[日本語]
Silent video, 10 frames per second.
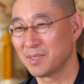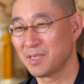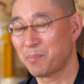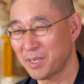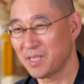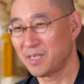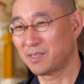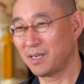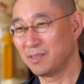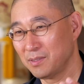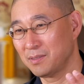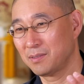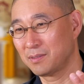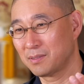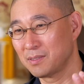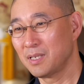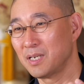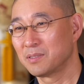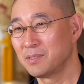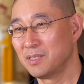やっぱり何か常
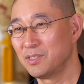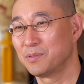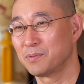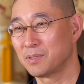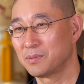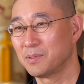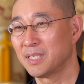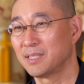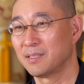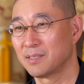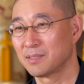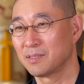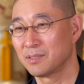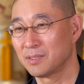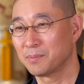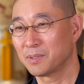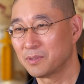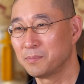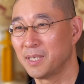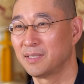に常に自分が不安なんです。自分が
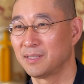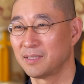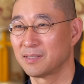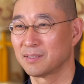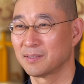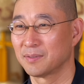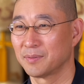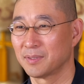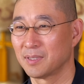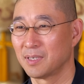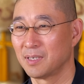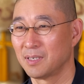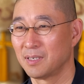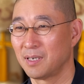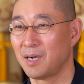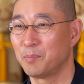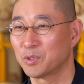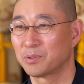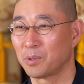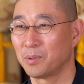不満なんです。あ、
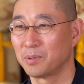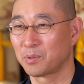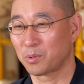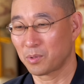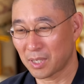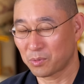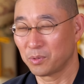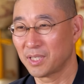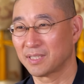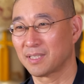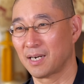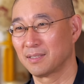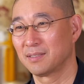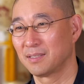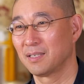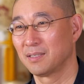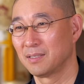もっとここがこうだったらって。